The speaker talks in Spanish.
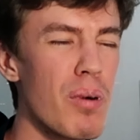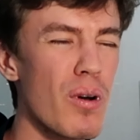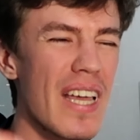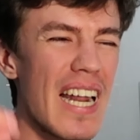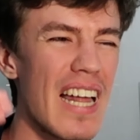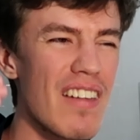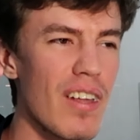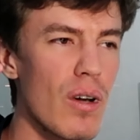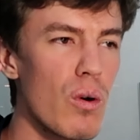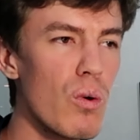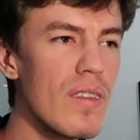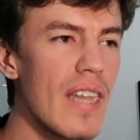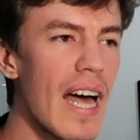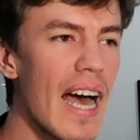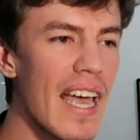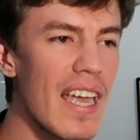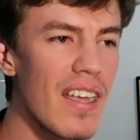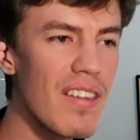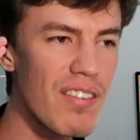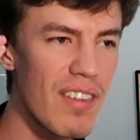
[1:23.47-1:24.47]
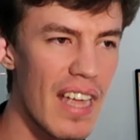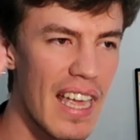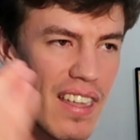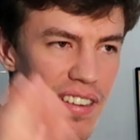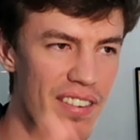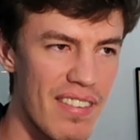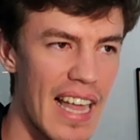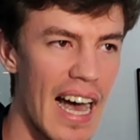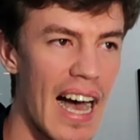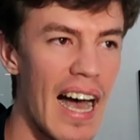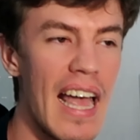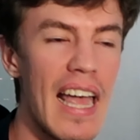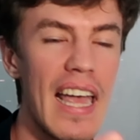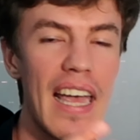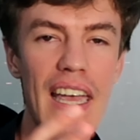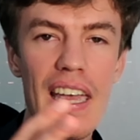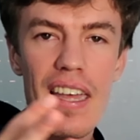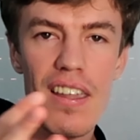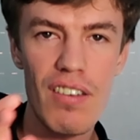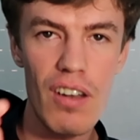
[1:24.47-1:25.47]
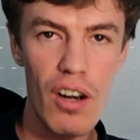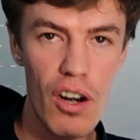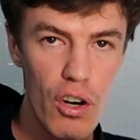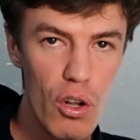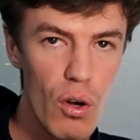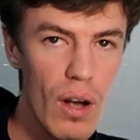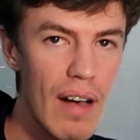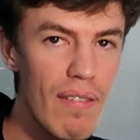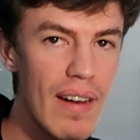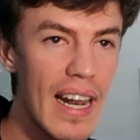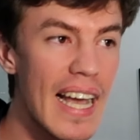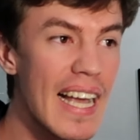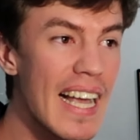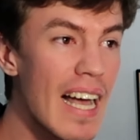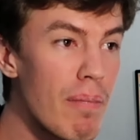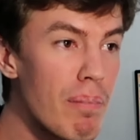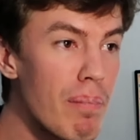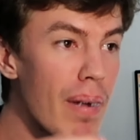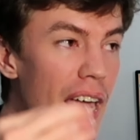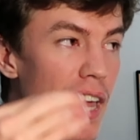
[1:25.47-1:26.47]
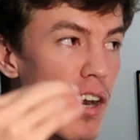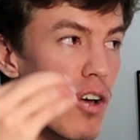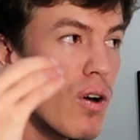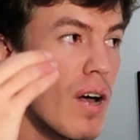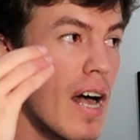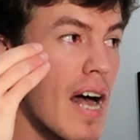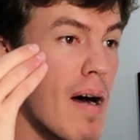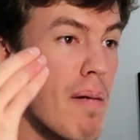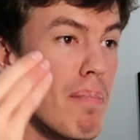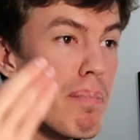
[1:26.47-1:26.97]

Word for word: porque la segunda es esta es roja blanca, pero